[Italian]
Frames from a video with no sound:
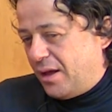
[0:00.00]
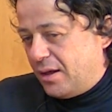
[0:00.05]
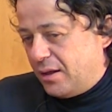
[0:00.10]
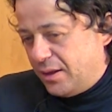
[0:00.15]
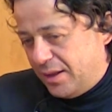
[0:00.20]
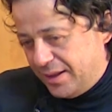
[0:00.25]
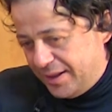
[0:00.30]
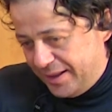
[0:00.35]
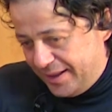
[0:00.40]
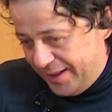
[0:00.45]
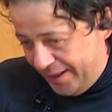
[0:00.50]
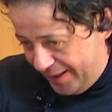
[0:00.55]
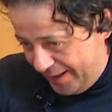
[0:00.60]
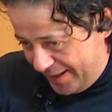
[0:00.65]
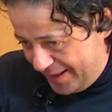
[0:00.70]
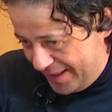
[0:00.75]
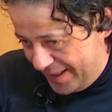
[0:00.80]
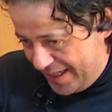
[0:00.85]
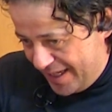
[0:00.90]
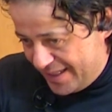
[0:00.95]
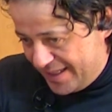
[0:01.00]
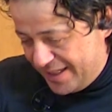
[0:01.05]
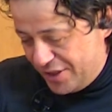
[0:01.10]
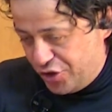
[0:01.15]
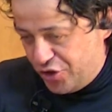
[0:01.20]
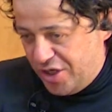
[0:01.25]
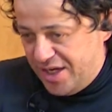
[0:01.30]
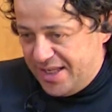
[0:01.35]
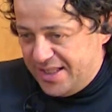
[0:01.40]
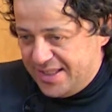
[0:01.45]

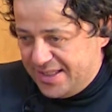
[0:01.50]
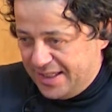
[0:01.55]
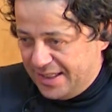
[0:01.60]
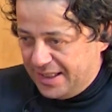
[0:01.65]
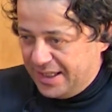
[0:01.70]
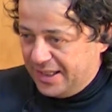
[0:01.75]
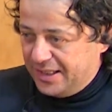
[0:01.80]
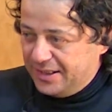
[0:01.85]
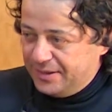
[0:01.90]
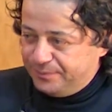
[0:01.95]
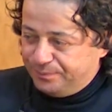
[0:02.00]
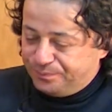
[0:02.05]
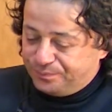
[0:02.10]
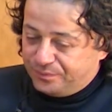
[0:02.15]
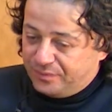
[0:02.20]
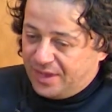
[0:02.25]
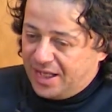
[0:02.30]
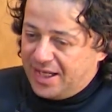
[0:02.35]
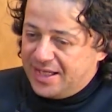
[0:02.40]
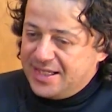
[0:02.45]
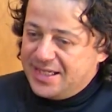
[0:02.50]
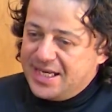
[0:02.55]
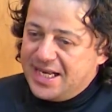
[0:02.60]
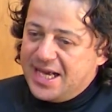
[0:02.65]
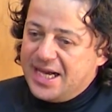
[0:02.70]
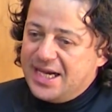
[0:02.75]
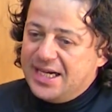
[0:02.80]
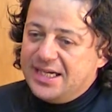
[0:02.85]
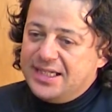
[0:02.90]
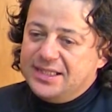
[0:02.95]
l'esigenza, la,
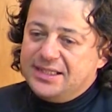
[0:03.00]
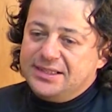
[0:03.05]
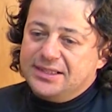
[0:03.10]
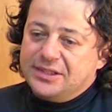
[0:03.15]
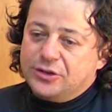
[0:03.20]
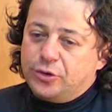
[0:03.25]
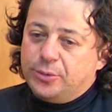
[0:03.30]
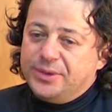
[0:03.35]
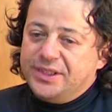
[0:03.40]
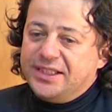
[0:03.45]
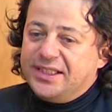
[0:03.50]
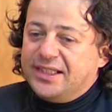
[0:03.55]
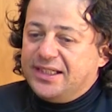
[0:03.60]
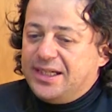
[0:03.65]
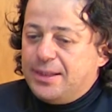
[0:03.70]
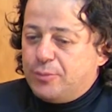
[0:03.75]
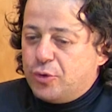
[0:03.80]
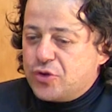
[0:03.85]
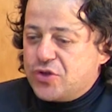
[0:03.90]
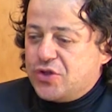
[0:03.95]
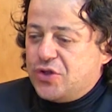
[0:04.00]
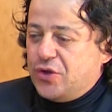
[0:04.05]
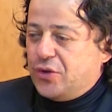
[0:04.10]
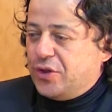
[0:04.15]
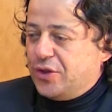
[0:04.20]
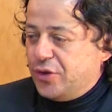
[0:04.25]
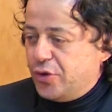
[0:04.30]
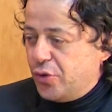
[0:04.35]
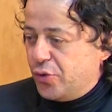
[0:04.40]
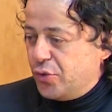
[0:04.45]
la, dire,
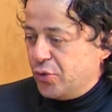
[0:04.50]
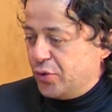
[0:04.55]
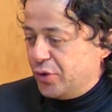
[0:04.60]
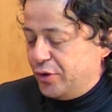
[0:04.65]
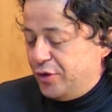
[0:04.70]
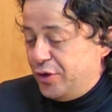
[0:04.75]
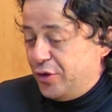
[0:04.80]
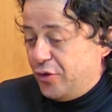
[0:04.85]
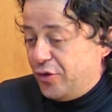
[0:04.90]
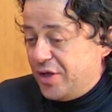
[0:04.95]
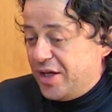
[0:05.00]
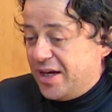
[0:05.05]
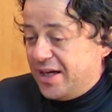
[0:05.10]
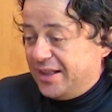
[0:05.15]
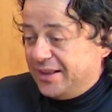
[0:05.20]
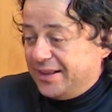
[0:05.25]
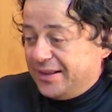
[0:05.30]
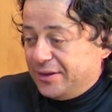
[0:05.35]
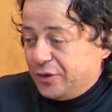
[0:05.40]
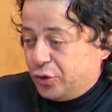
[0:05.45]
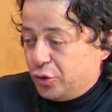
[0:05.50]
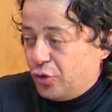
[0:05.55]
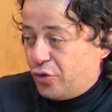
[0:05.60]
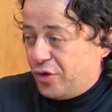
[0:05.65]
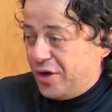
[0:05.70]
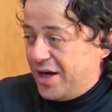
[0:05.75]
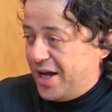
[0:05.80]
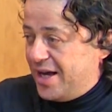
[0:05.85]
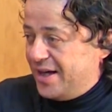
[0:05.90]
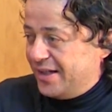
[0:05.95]
l'emozione di ognuno di noi è a
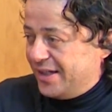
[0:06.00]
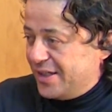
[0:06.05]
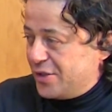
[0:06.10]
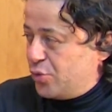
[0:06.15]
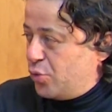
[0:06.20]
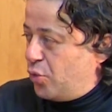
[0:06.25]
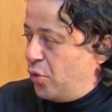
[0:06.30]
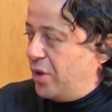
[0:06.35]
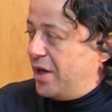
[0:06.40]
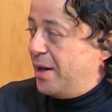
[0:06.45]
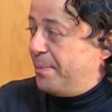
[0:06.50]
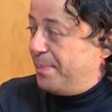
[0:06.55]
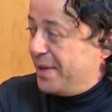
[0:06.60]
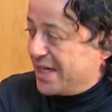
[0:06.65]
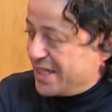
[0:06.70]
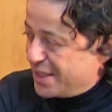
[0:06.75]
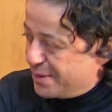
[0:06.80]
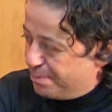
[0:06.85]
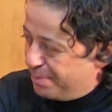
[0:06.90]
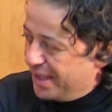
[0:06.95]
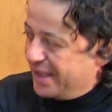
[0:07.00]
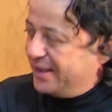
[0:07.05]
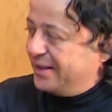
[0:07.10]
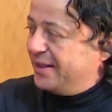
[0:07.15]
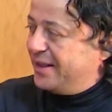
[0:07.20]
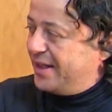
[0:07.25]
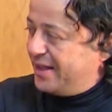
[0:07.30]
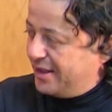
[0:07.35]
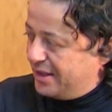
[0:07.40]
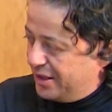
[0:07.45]
tornare a scuola per
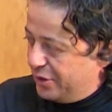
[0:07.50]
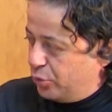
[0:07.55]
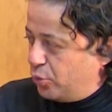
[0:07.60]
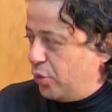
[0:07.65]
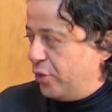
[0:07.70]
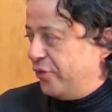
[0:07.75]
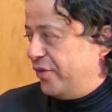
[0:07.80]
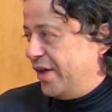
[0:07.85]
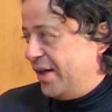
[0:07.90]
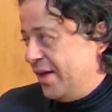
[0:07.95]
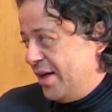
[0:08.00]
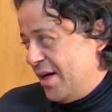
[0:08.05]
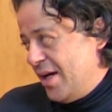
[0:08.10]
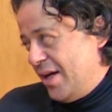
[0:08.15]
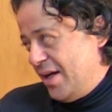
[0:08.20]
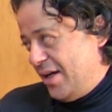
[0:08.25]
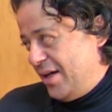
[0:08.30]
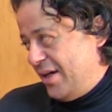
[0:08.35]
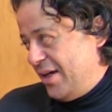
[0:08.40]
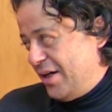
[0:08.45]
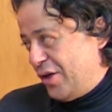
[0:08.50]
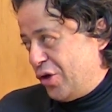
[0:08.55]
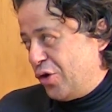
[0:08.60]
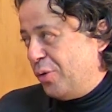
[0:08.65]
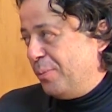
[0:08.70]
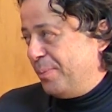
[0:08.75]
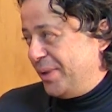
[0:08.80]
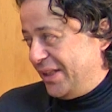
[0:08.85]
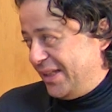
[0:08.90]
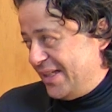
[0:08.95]
spendere le nuove eh,
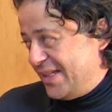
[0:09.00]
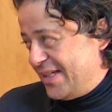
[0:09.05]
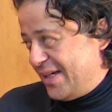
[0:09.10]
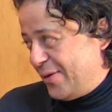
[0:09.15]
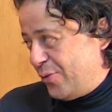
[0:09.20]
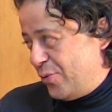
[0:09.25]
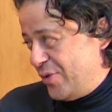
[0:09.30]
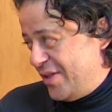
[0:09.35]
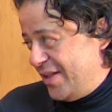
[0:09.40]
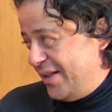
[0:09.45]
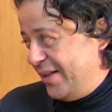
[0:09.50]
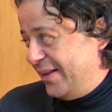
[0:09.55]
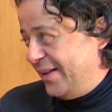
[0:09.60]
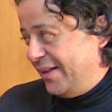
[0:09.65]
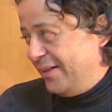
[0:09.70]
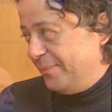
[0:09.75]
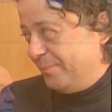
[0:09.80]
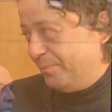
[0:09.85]
competenze acquisite.